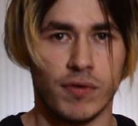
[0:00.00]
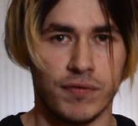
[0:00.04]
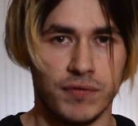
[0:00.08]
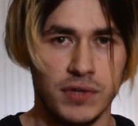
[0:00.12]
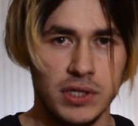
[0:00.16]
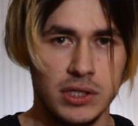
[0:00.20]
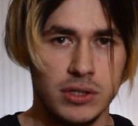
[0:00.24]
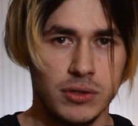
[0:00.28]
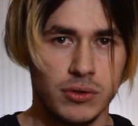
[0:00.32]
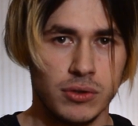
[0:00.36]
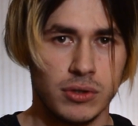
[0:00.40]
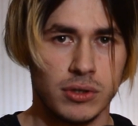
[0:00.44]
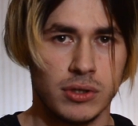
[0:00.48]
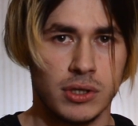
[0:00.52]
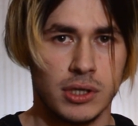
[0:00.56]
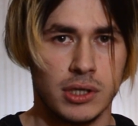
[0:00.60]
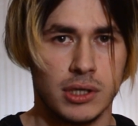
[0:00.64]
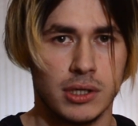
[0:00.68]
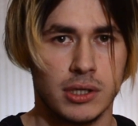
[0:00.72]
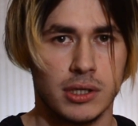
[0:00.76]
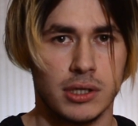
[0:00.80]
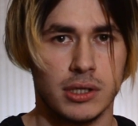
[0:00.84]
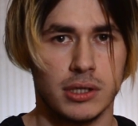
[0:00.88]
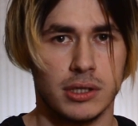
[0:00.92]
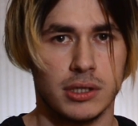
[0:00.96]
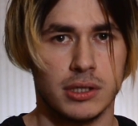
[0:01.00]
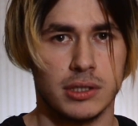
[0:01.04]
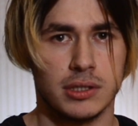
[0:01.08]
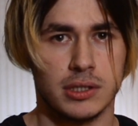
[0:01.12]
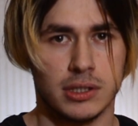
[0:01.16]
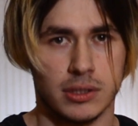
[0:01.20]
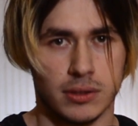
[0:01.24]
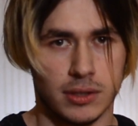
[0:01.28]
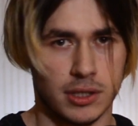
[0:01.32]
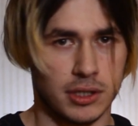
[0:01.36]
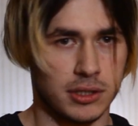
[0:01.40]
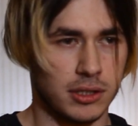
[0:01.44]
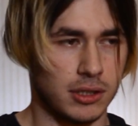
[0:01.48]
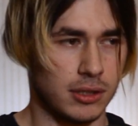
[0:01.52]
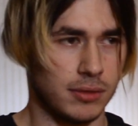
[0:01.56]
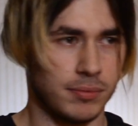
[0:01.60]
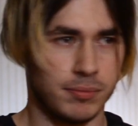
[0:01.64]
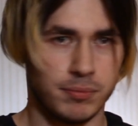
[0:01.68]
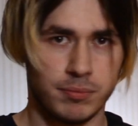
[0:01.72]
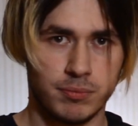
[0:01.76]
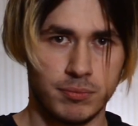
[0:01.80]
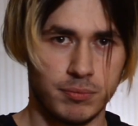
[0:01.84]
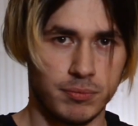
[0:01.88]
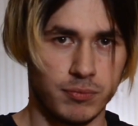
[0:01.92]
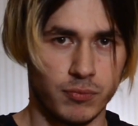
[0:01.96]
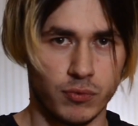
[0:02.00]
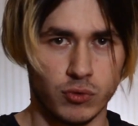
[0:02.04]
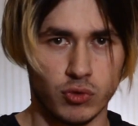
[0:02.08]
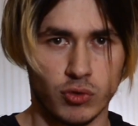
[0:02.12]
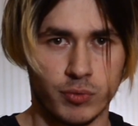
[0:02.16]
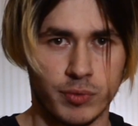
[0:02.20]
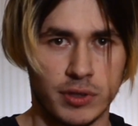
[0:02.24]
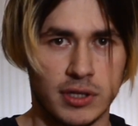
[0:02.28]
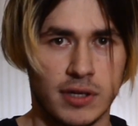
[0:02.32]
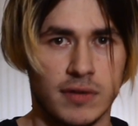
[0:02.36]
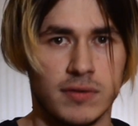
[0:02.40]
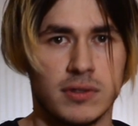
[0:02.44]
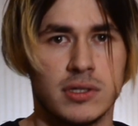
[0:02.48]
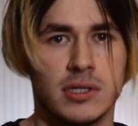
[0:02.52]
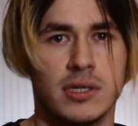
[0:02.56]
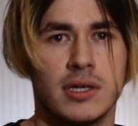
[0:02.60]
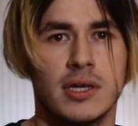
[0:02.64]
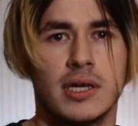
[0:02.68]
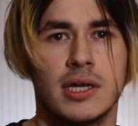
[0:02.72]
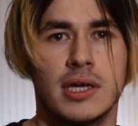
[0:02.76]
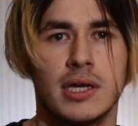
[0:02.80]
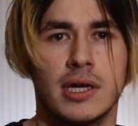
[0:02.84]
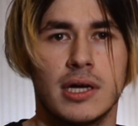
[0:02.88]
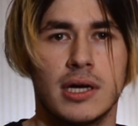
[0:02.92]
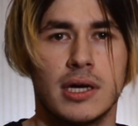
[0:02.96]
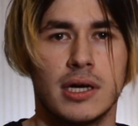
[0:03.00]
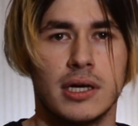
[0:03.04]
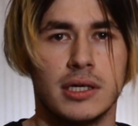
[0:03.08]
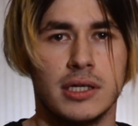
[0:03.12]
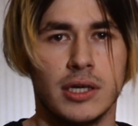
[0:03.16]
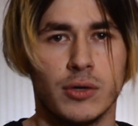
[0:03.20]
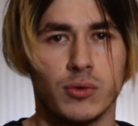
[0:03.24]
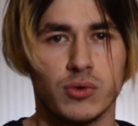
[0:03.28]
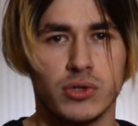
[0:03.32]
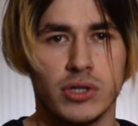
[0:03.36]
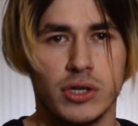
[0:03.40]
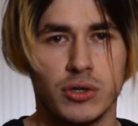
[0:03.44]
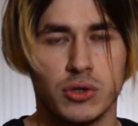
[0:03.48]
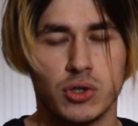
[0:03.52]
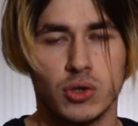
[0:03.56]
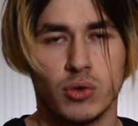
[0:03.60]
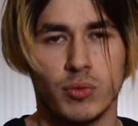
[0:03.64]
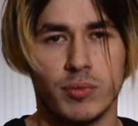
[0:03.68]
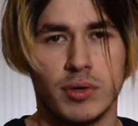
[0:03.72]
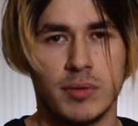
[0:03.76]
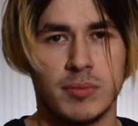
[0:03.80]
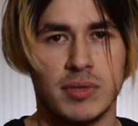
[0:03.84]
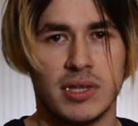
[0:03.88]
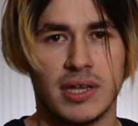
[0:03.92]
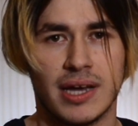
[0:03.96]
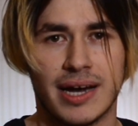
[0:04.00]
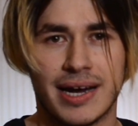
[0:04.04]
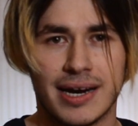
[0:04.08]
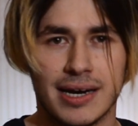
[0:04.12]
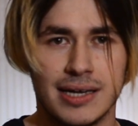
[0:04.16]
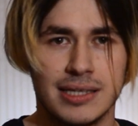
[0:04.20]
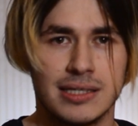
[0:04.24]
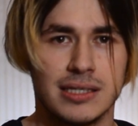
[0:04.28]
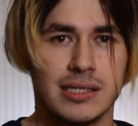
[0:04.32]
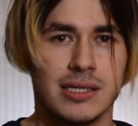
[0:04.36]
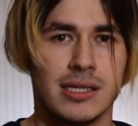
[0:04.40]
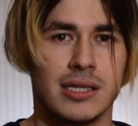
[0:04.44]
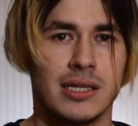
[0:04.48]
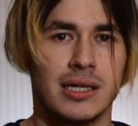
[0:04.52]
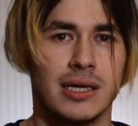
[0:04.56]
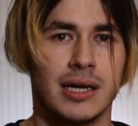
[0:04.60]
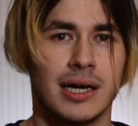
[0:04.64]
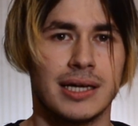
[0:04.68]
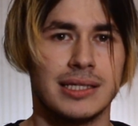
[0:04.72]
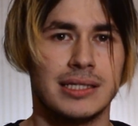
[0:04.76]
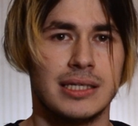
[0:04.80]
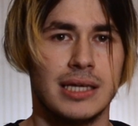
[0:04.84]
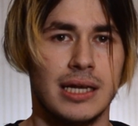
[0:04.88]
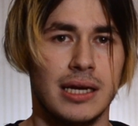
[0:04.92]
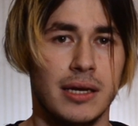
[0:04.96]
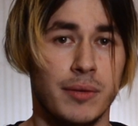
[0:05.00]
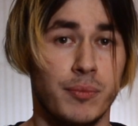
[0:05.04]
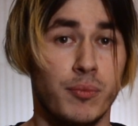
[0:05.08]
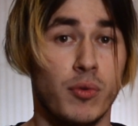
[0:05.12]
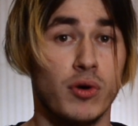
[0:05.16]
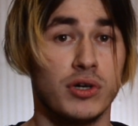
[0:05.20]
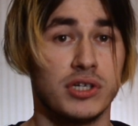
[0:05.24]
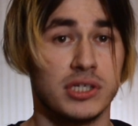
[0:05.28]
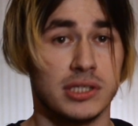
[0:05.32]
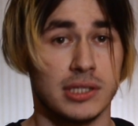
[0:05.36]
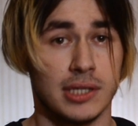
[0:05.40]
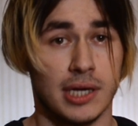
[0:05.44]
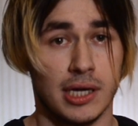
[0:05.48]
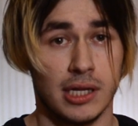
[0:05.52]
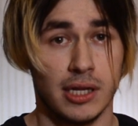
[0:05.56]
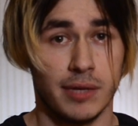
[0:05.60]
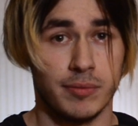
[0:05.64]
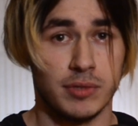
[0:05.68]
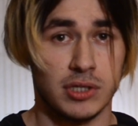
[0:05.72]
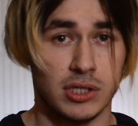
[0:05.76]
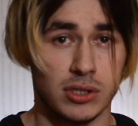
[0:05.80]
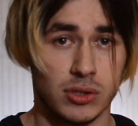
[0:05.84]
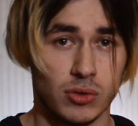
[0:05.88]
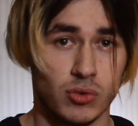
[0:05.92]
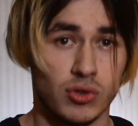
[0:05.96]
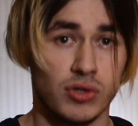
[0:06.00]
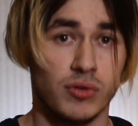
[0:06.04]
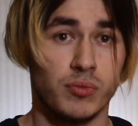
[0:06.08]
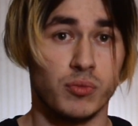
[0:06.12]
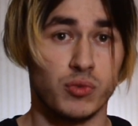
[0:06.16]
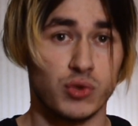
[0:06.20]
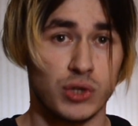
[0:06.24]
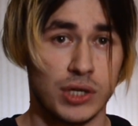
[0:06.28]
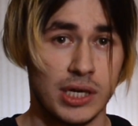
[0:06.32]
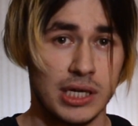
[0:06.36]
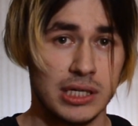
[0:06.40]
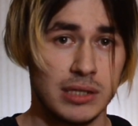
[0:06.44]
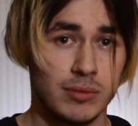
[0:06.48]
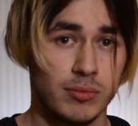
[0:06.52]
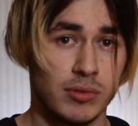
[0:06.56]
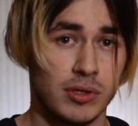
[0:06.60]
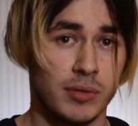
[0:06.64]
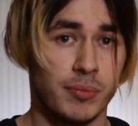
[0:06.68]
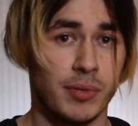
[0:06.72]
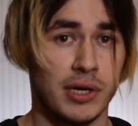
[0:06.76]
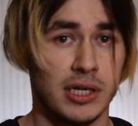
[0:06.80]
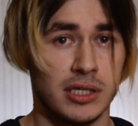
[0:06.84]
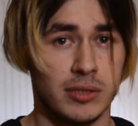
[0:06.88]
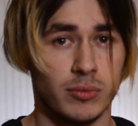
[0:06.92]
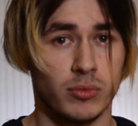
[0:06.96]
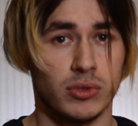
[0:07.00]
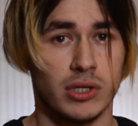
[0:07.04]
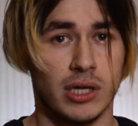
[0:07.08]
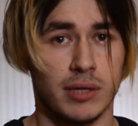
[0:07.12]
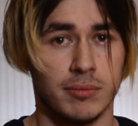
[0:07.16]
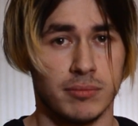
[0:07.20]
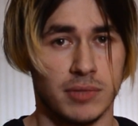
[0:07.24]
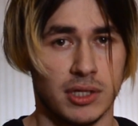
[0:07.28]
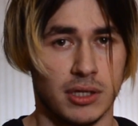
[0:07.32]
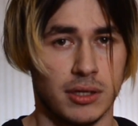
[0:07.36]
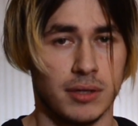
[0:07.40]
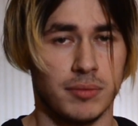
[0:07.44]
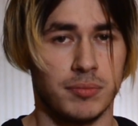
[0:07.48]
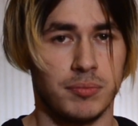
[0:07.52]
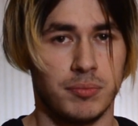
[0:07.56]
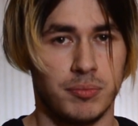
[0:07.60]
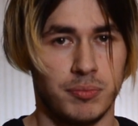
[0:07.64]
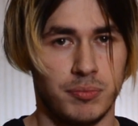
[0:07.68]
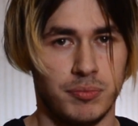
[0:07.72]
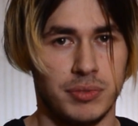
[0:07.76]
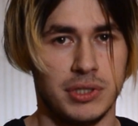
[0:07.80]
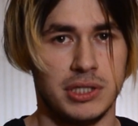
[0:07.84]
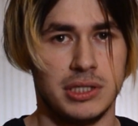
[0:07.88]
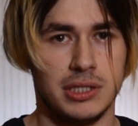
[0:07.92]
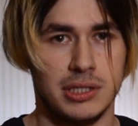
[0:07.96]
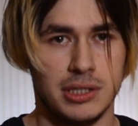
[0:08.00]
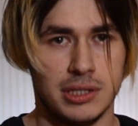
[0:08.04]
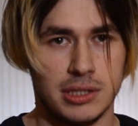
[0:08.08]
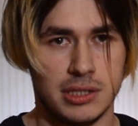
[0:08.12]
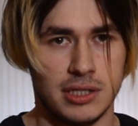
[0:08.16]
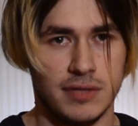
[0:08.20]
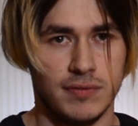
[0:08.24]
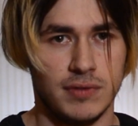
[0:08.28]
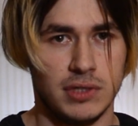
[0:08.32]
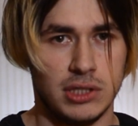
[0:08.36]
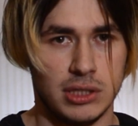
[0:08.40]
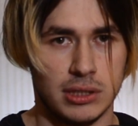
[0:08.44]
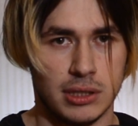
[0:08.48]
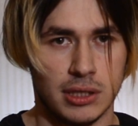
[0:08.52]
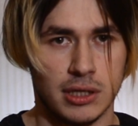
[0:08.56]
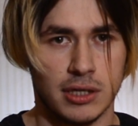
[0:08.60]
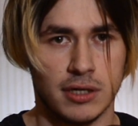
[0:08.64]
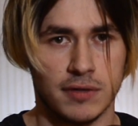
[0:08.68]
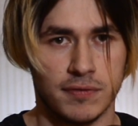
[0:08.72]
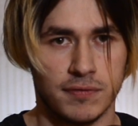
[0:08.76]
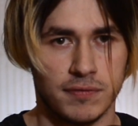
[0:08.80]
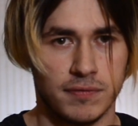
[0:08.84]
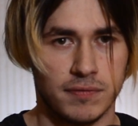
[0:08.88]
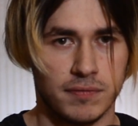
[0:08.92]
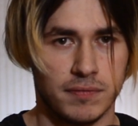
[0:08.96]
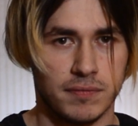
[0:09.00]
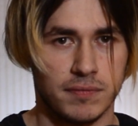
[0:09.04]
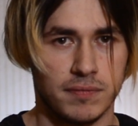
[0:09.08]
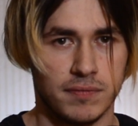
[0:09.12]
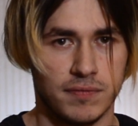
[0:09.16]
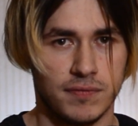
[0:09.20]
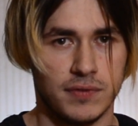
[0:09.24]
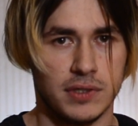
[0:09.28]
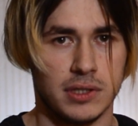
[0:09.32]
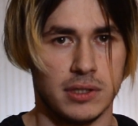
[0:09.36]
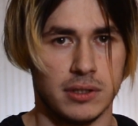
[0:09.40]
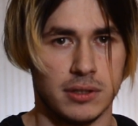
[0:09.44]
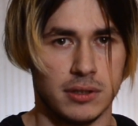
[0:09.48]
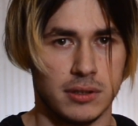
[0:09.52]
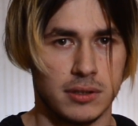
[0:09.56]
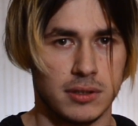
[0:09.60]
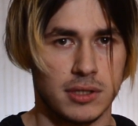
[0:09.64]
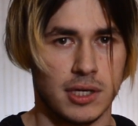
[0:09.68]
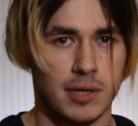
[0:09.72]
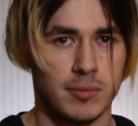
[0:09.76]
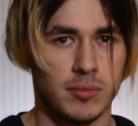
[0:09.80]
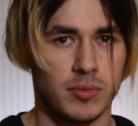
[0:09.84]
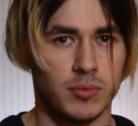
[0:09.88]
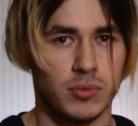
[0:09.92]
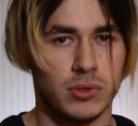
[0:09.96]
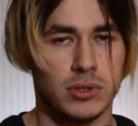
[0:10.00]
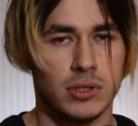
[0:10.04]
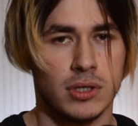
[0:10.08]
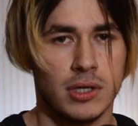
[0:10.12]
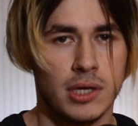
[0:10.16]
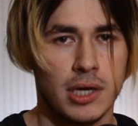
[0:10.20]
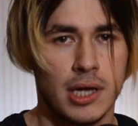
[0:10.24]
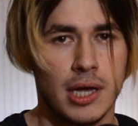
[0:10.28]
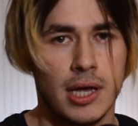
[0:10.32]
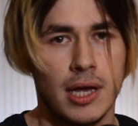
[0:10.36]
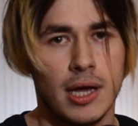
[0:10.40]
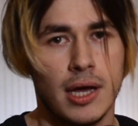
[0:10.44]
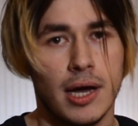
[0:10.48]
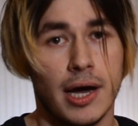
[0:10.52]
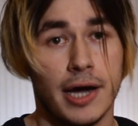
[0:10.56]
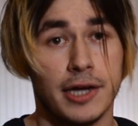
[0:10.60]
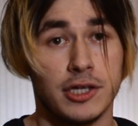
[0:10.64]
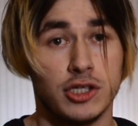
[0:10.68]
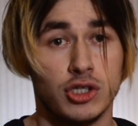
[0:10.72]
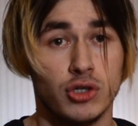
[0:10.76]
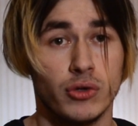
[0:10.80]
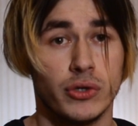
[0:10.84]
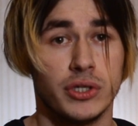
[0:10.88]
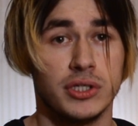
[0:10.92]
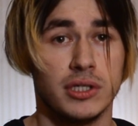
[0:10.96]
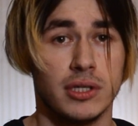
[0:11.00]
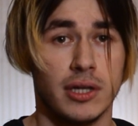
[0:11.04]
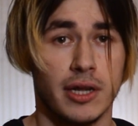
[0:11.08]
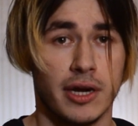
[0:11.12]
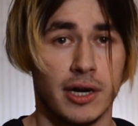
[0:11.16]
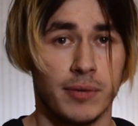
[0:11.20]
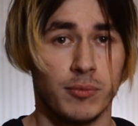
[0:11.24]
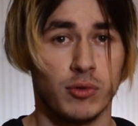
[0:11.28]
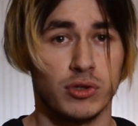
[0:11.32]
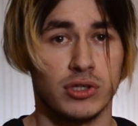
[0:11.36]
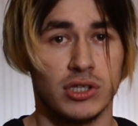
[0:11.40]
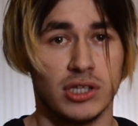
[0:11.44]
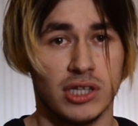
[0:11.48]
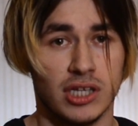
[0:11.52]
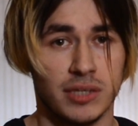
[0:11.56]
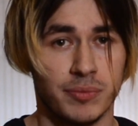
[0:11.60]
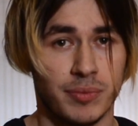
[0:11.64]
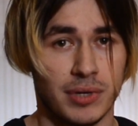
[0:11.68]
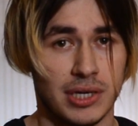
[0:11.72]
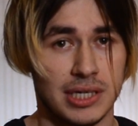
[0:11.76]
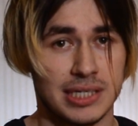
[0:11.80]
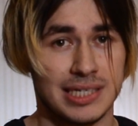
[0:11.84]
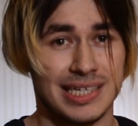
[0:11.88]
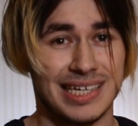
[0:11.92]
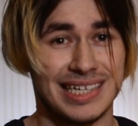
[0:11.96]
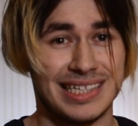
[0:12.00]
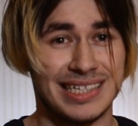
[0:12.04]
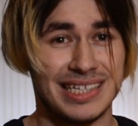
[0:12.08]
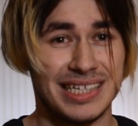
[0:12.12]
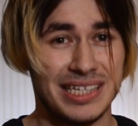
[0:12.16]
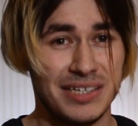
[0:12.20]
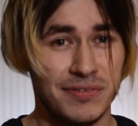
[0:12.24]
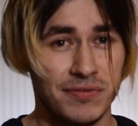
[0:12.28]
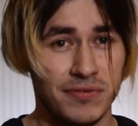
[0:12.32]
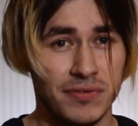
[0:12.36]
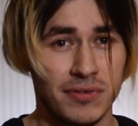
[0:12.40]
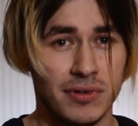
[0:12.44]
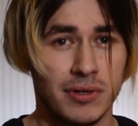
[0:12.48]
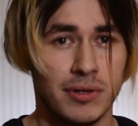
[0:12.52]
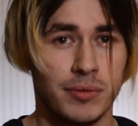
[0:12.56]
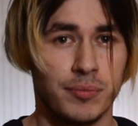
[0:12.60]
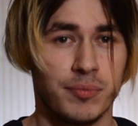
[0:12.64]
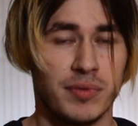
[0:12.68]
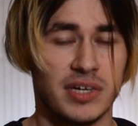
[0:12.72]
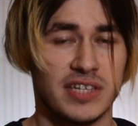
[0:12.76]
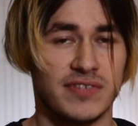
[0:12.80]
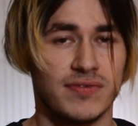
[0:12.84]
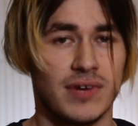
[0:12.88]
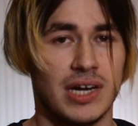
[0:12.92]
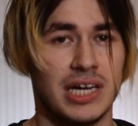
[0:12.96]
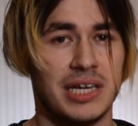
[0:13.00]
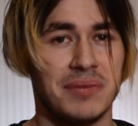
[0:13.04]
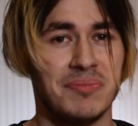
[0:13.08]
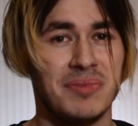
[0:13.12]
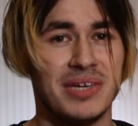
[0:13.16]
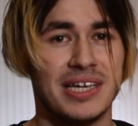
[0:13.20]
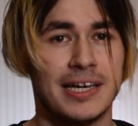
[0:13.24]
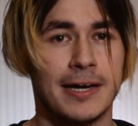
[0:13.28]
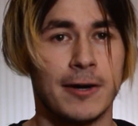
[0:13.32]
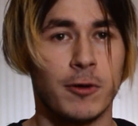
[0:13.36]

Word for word: видео, э, ссылка где-то вот тут появится – я узнал, что Bring Me The Horizon хотели больше заколабиться с другими музыкантами, и поэтому там на 5 из 9 треков фиты с кем-нибудь. А еще они для работы над Parasite Eve позвали Мика